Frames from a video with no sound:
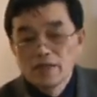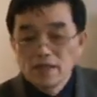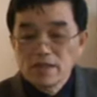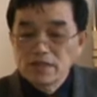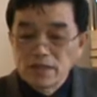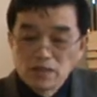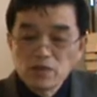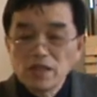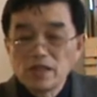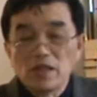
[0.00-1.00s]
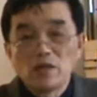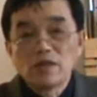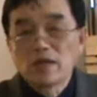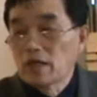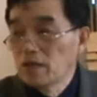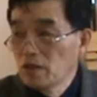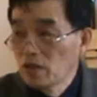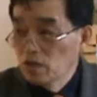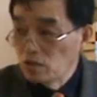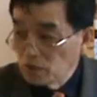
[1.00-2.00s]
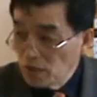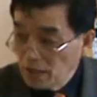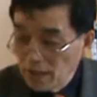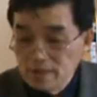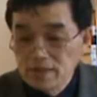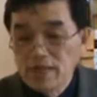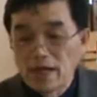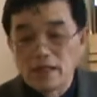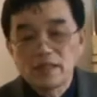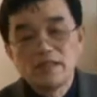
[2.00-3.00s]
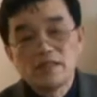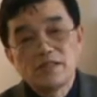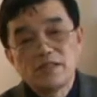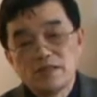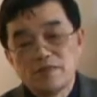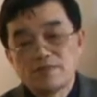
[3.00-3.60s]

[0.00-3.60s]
它的神学理论呢，主要来自两个体系。